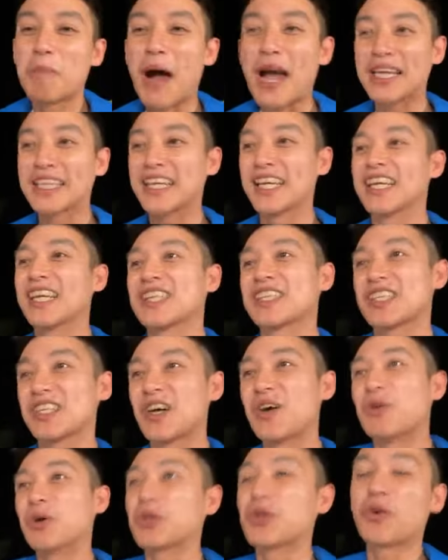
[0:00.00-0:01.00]
我白天的
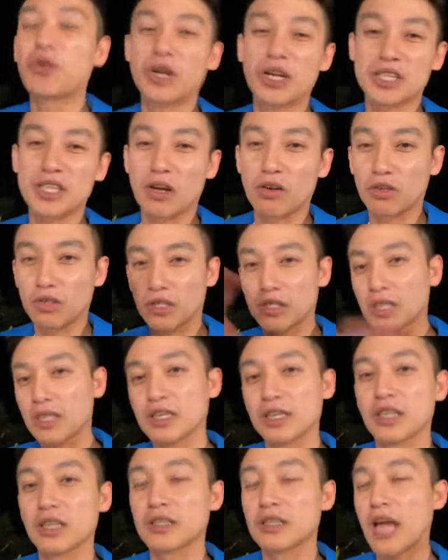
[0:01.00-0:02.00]
时候我都会找
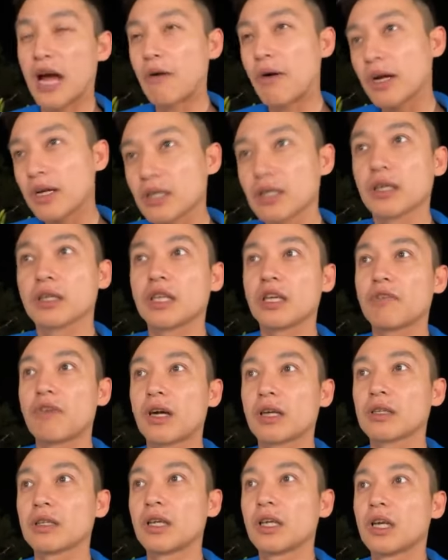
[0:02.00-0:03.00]
各个台湾各个地
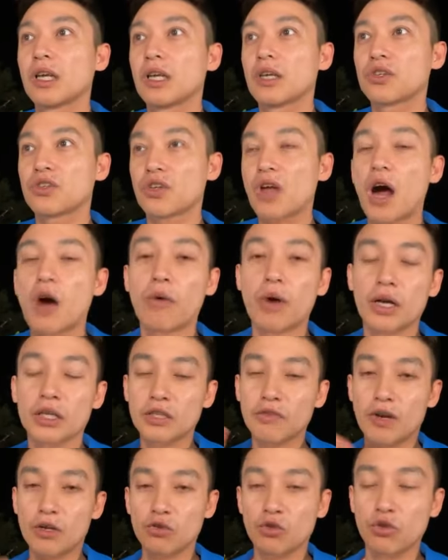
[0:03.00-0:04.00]
方就是好玩
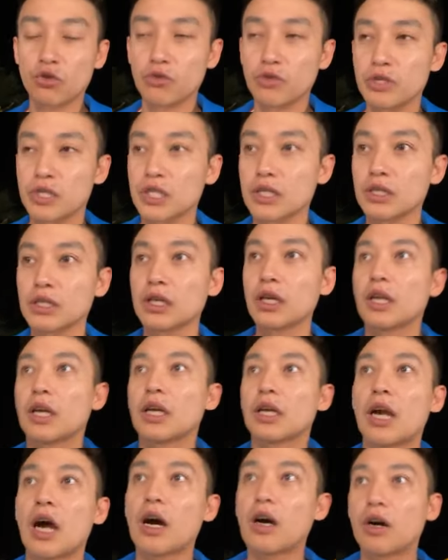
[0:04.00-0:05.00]
的地方去旅行。
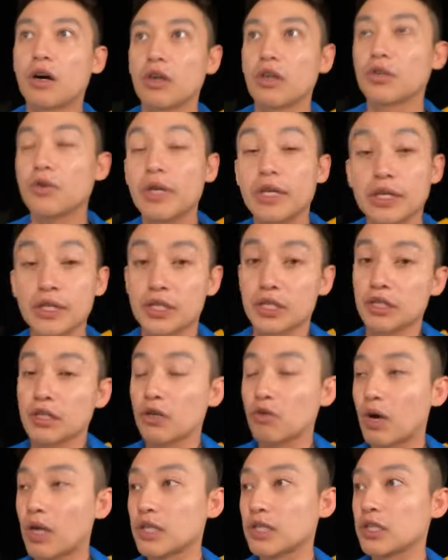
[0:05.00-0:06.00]
然后因为疫情
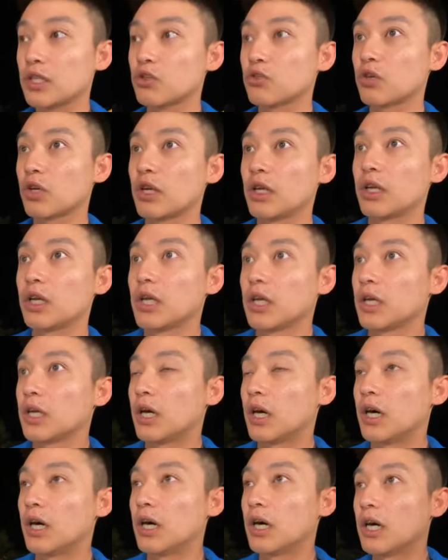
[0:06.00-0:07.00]
的关系，所以
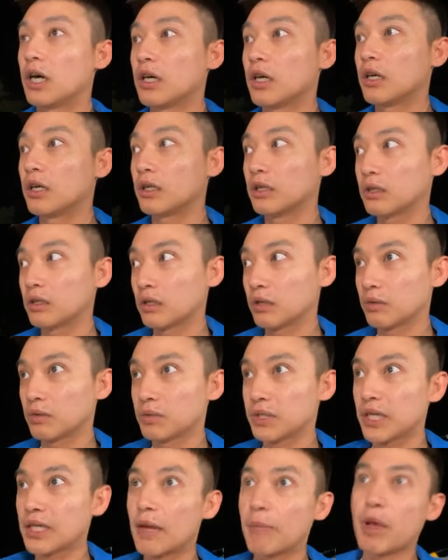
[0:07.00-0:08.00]
呃。
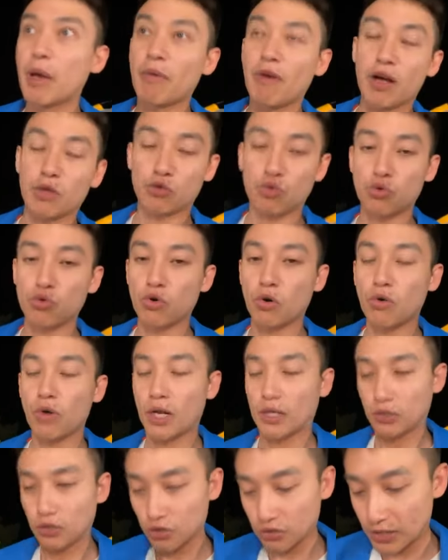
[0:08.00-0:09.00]
现在没有办法出国
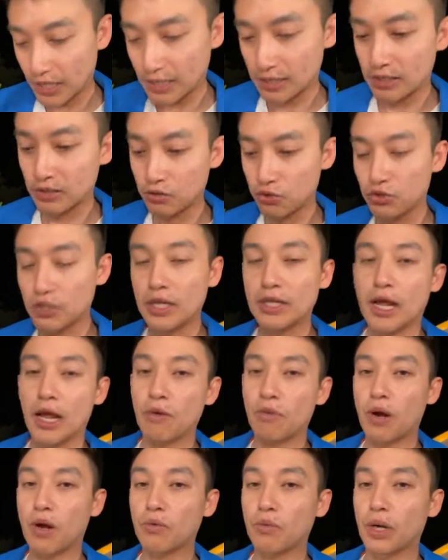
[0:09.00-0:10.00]
玩，就在就在
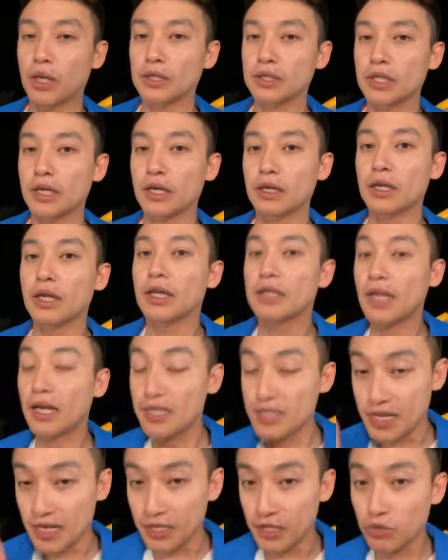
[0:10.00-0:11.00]
台湾玩这样。
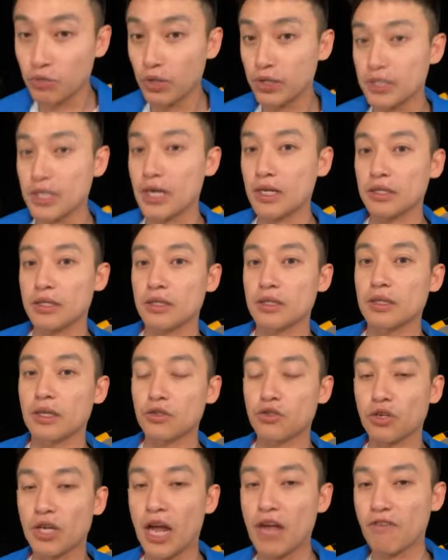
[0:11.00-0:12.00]
那也因为这样子
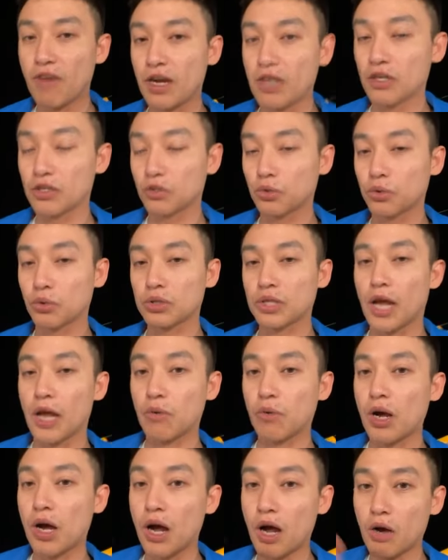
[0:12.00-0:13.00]
呢，就开发了很多
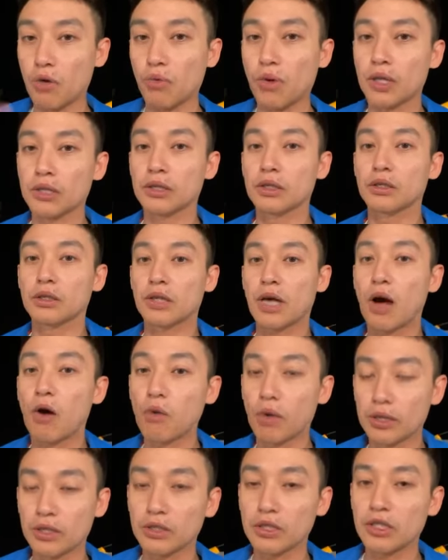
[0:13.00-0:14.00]
台湾好玩的好
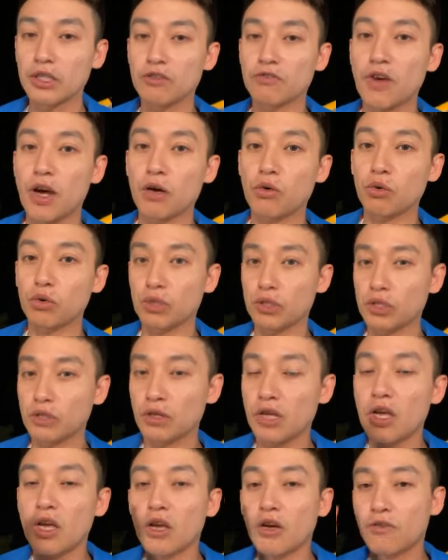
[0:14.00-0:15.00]
玩的地方，或者
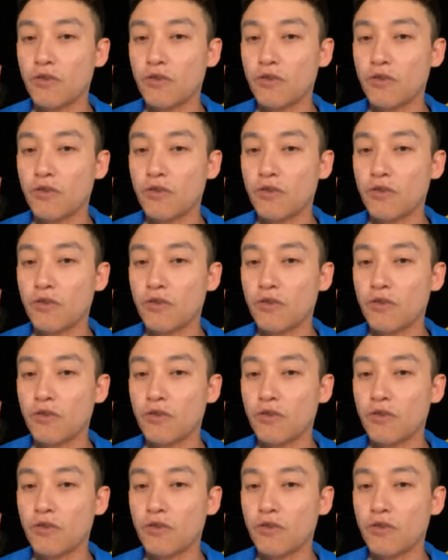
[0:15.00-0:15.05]
是